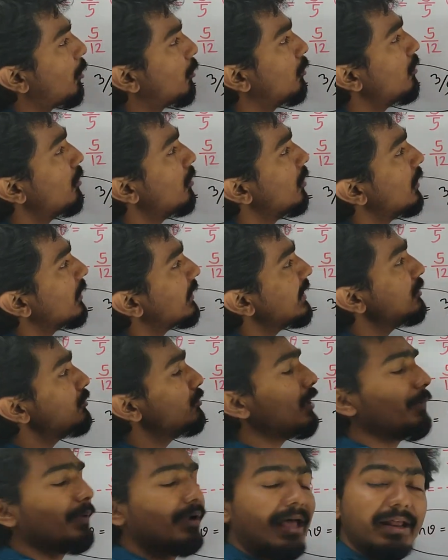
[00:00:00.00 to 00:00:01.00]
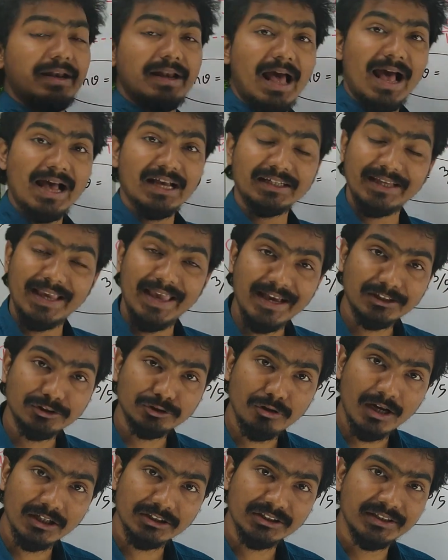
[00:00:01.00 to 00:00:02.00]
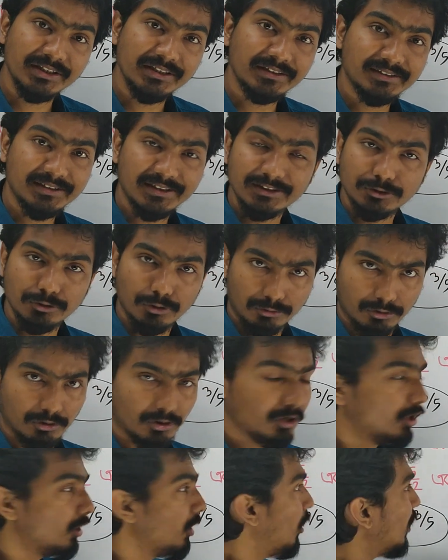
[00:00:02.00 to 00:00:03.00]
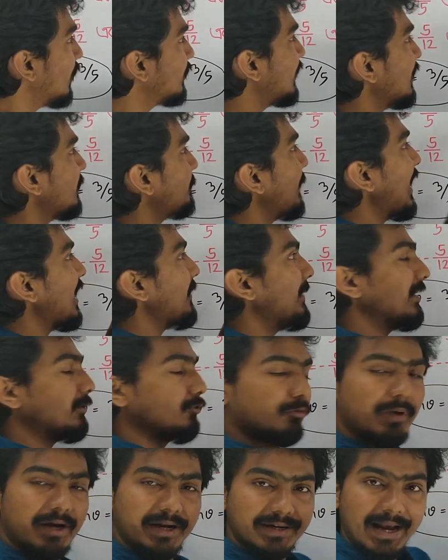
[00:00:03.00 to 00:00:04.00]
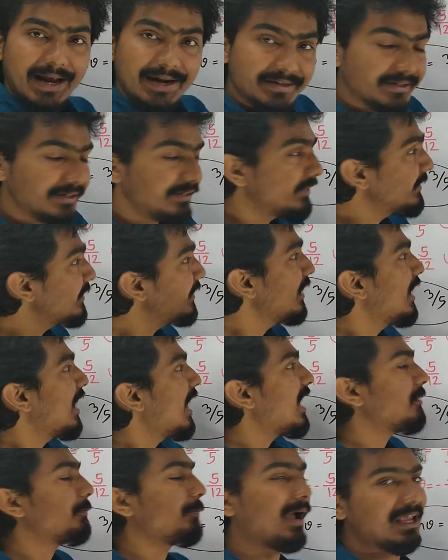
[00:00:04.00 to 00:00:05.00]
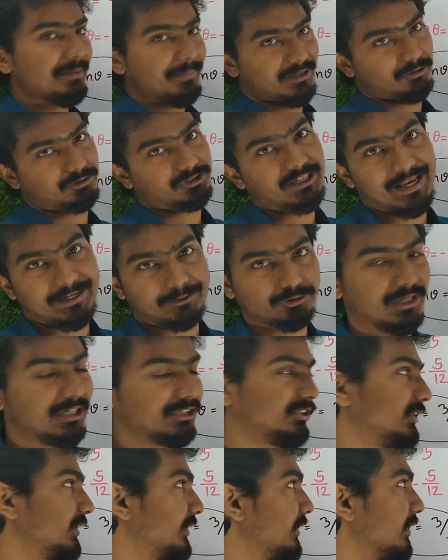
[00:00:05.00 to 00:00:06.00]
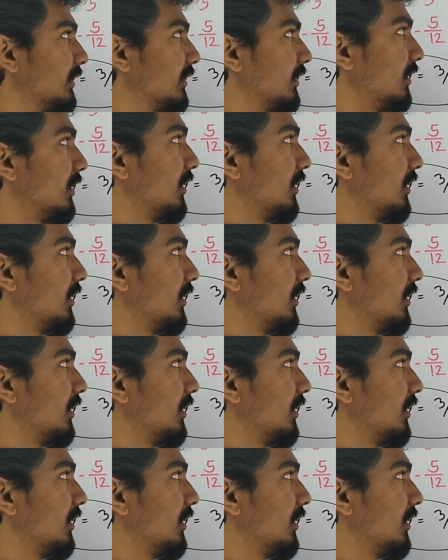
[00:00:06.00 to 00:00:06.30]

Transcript: বড় কিন্তু আবার একশো আশি ডিগ্রি থেকে ছোট অর্থাৎ পাই বাই টু মানে নাইনটি ডিগ্রি আর পাই মানে হচ্ছে একশো আশি ডিগ্রি